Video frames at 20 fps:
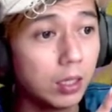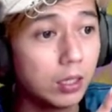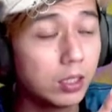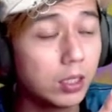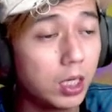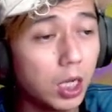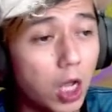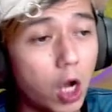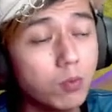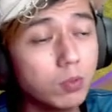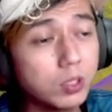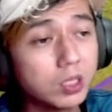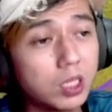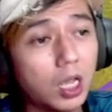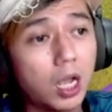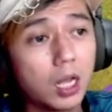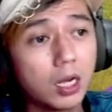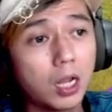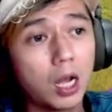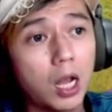Jadi kalau
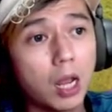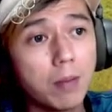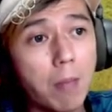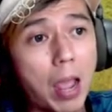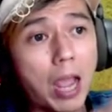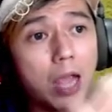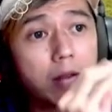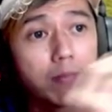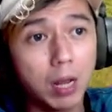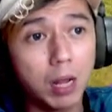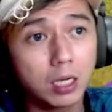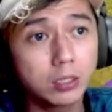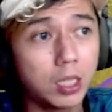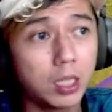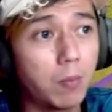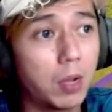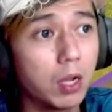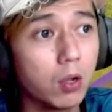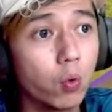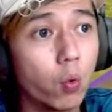misalkan kalian main bareng
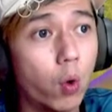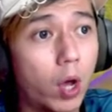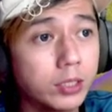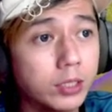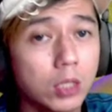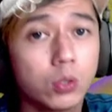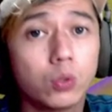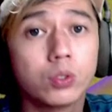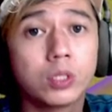sama gua satu